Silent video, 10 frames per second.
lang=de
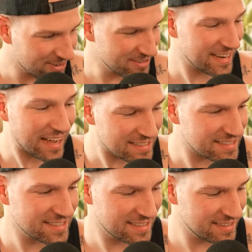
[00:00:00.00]
Und
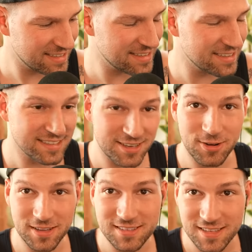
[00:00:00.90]
das äh, ist
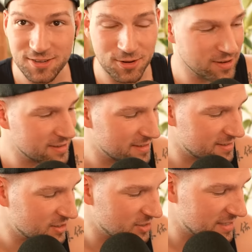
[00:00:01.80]
auch das TikTok, das
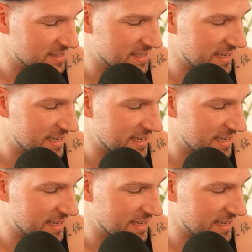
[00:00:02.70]
ich euch jetzt